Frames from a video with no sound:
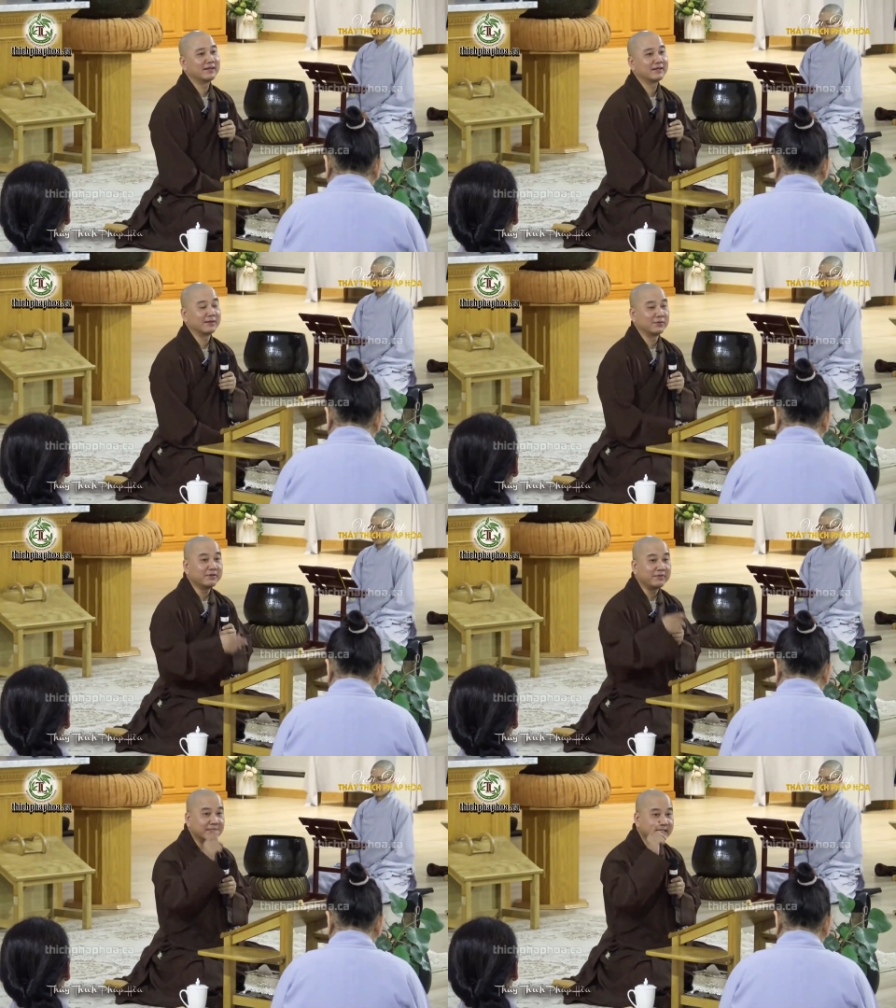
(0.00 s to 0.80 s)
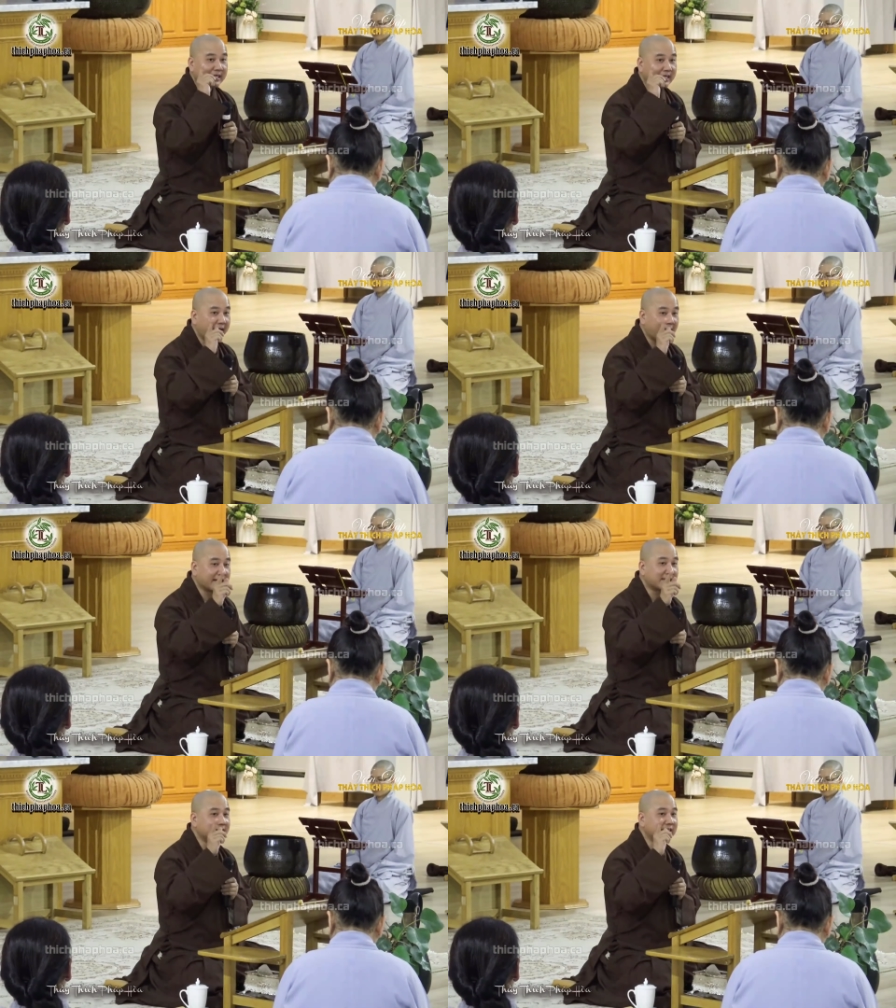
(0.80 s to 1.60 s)
Thì quý vị sẽ nghe
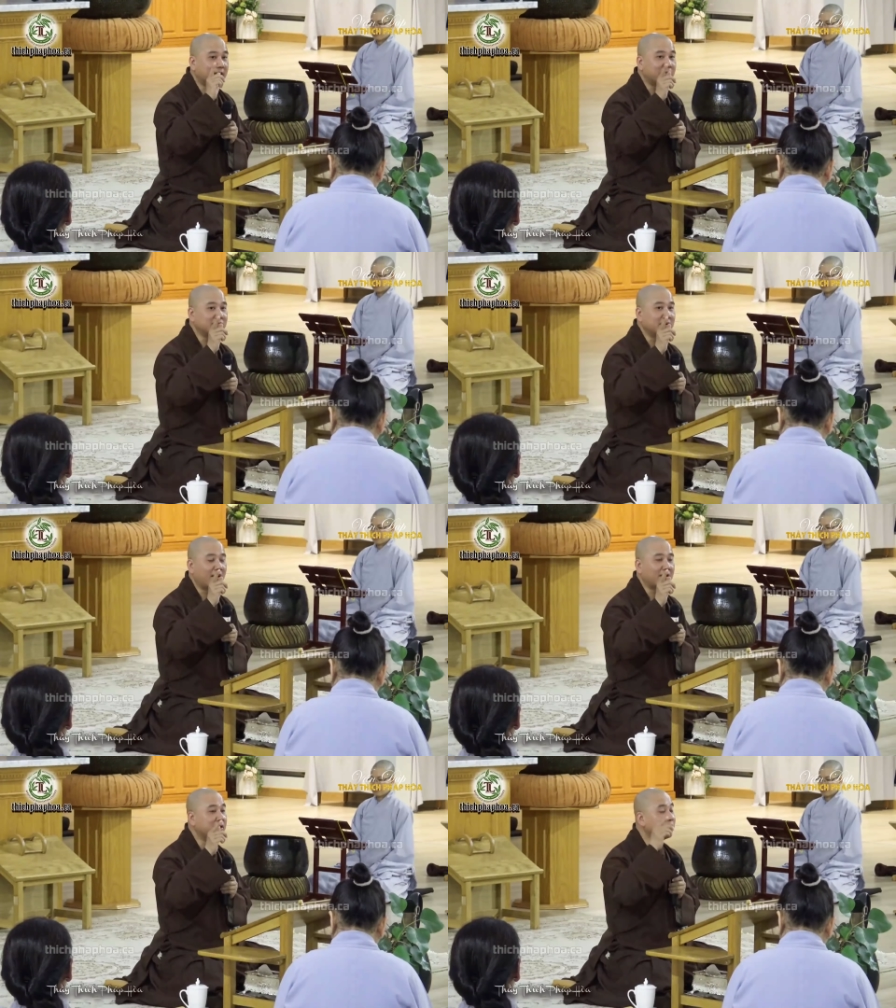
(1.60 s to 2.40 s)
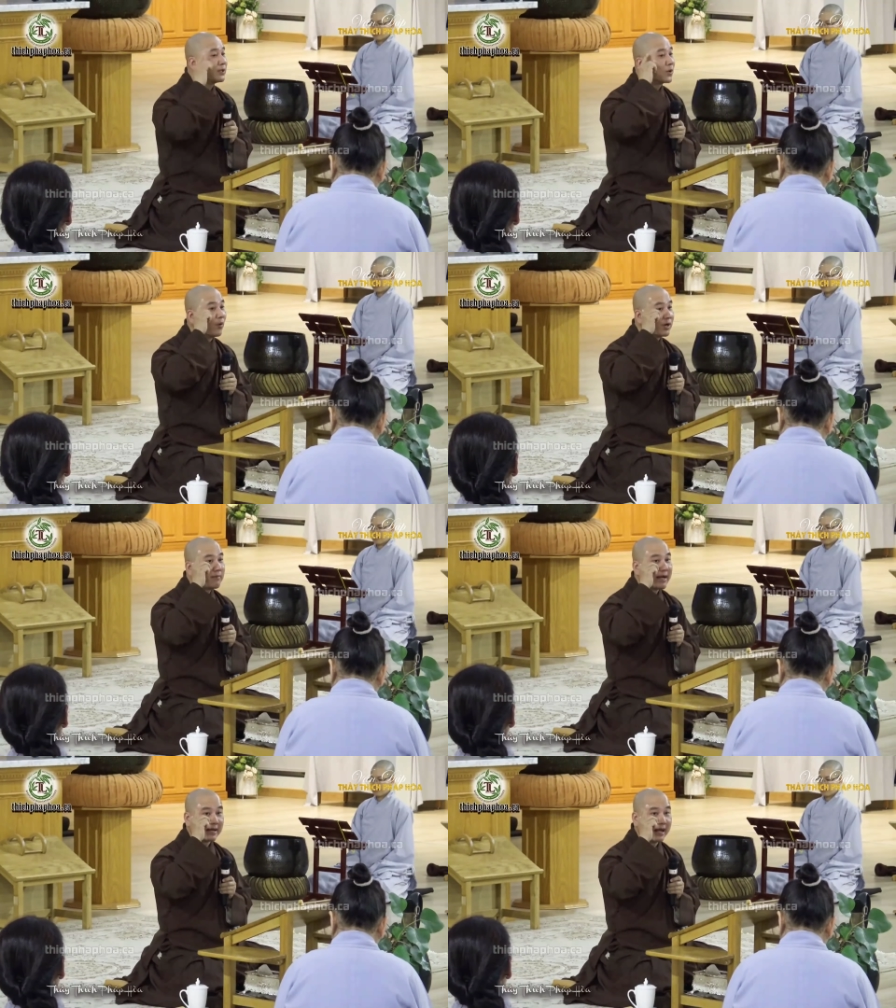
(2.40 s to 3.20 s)
cái tiếng trống đó. Nếu mình thuộc cái
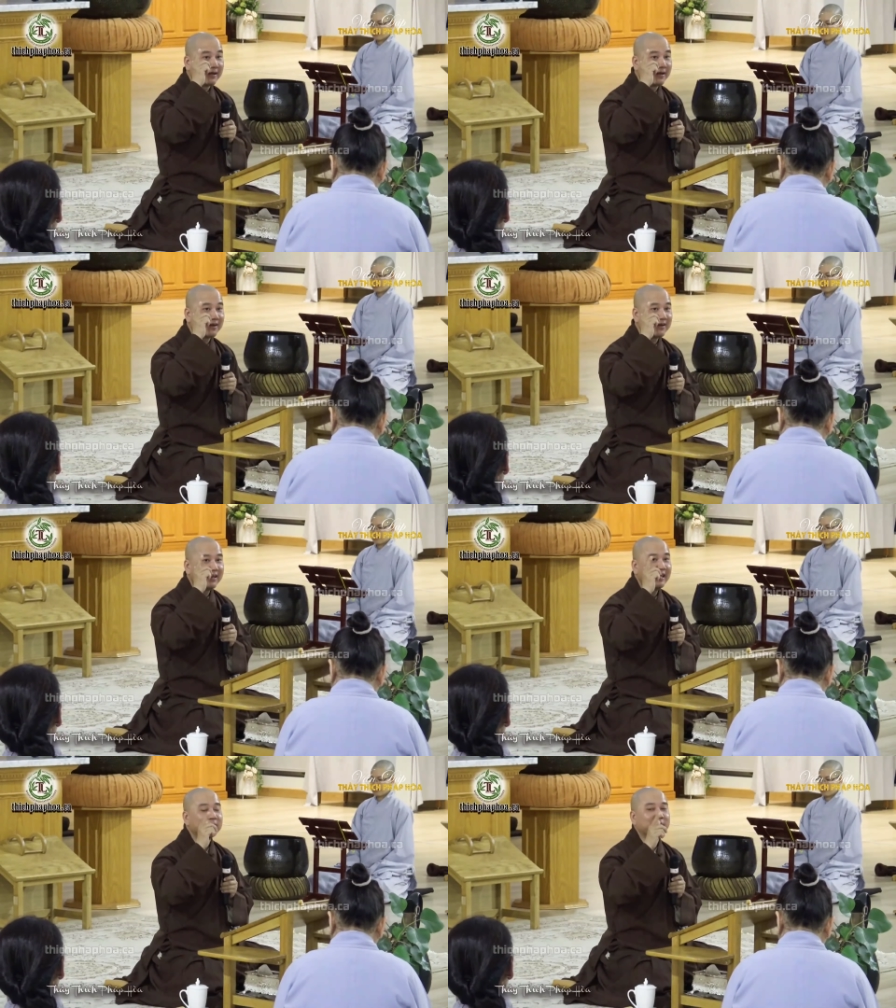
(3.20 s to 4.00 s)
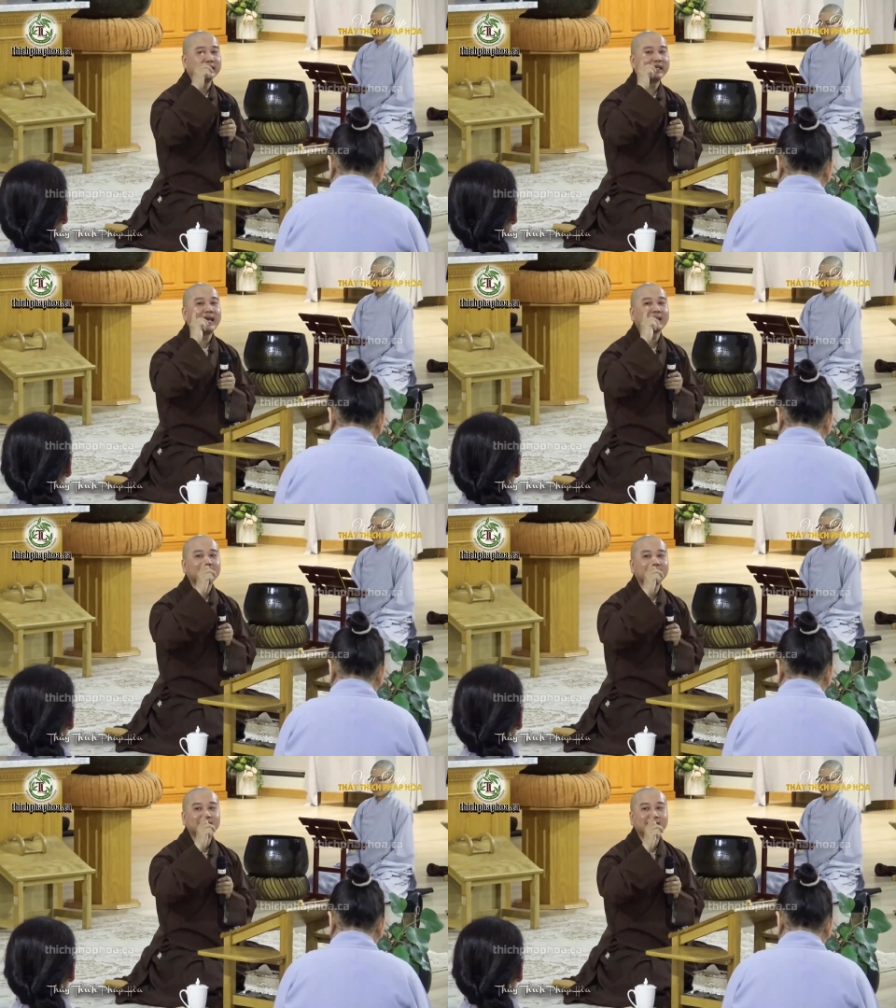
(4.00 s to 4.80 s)
bài kệ đó, mình nghe
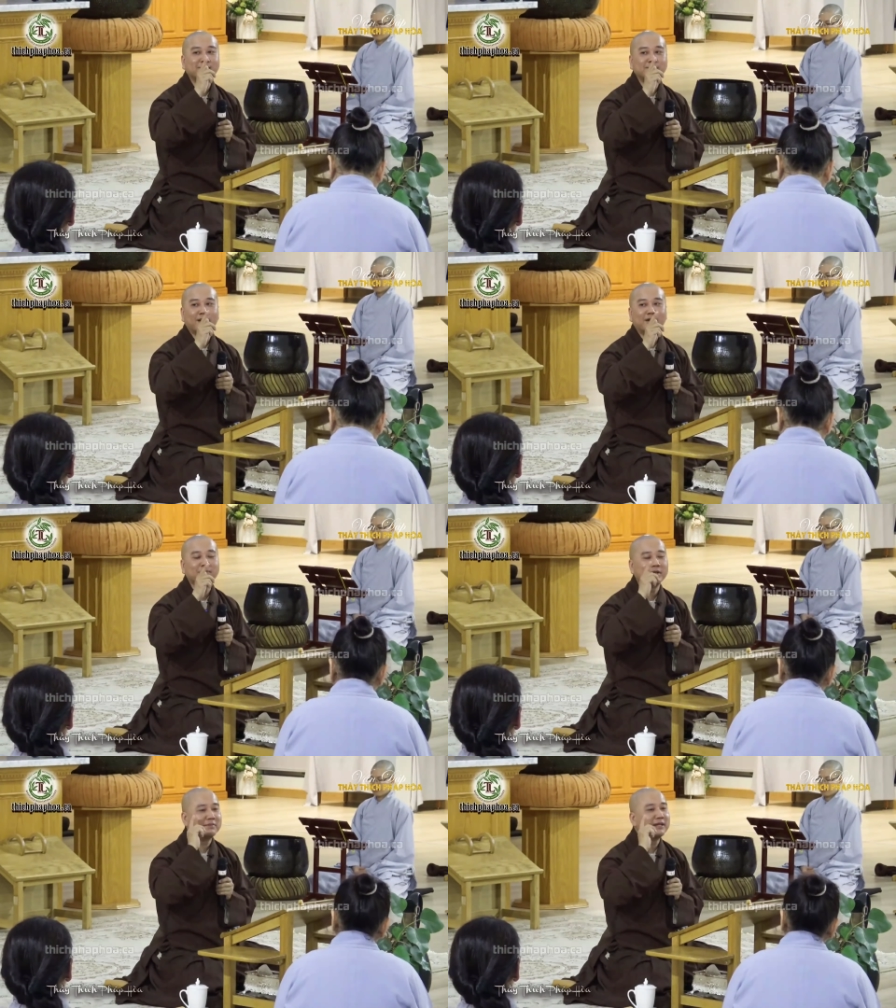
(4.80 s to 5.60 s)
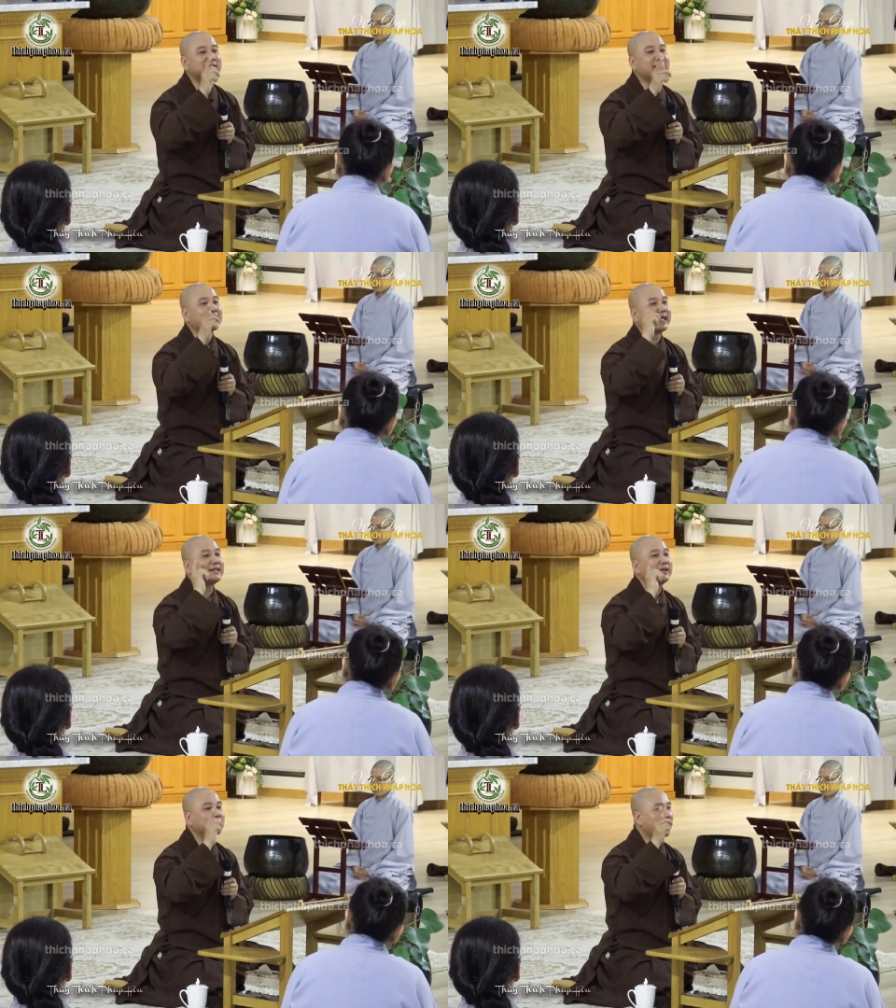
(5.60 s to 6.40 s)
cái tiếng trống đó, mình biết đang
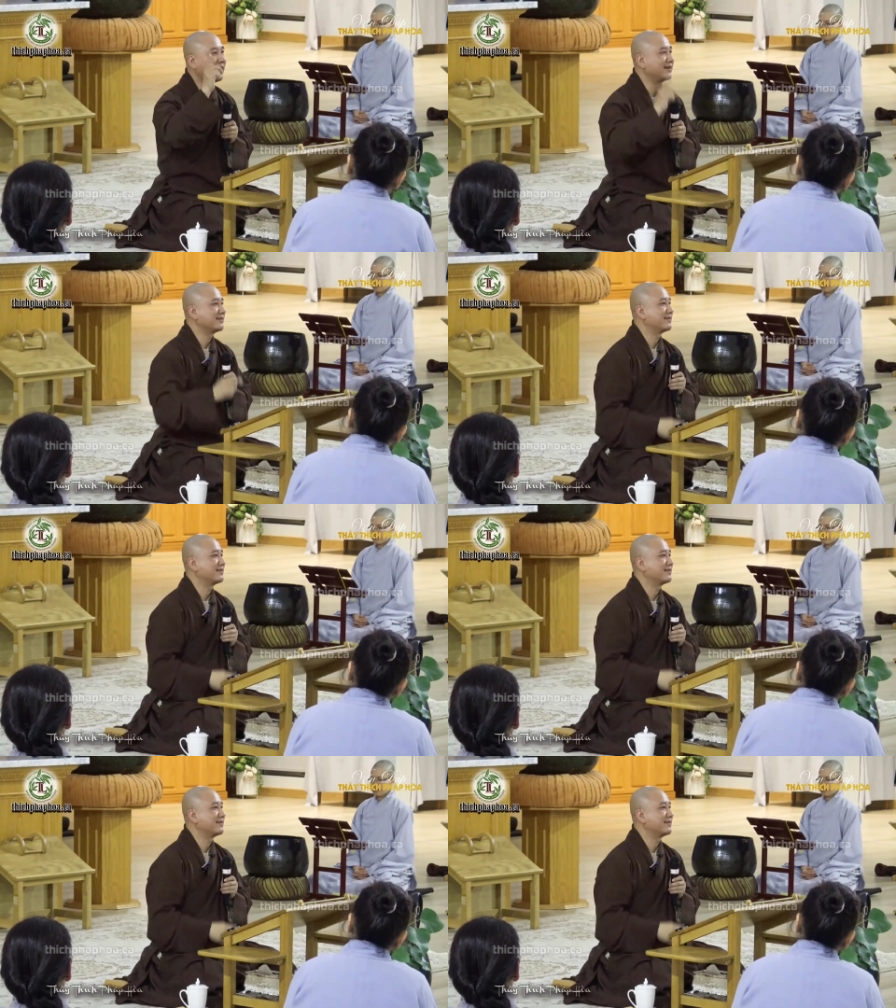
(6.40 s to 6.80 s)
đánh theo kệ.